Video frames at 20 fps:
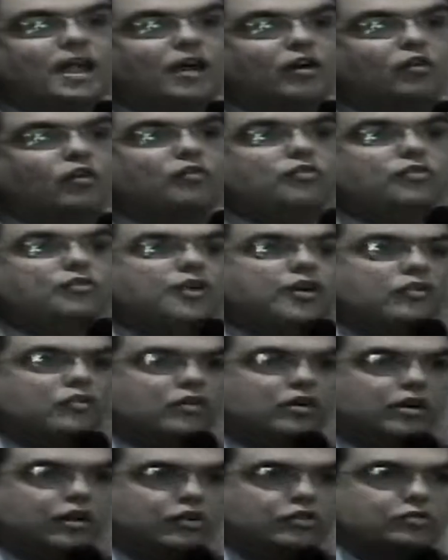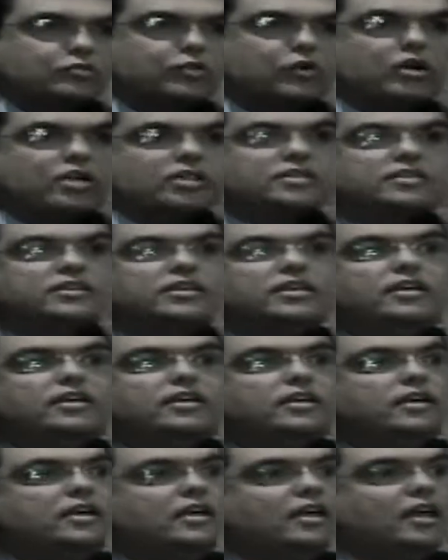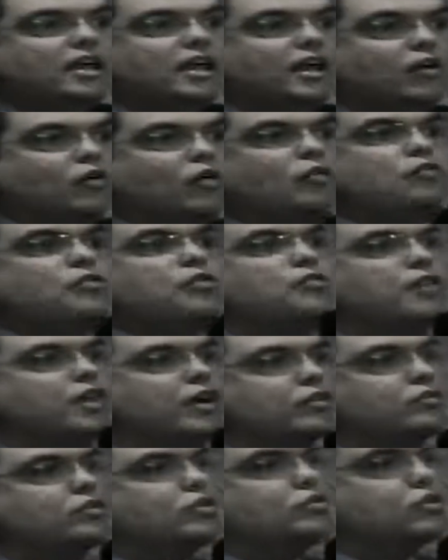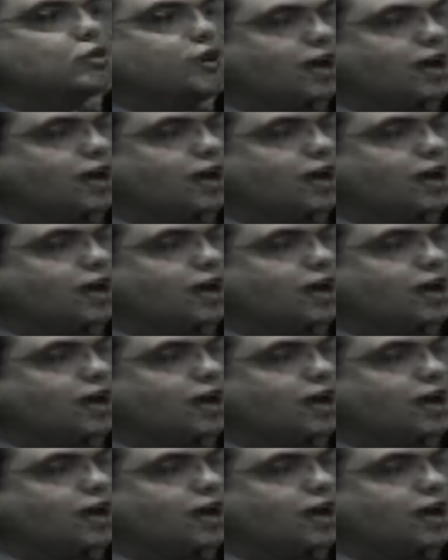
conviver com Cláudio Moacir, conviver com o Dr.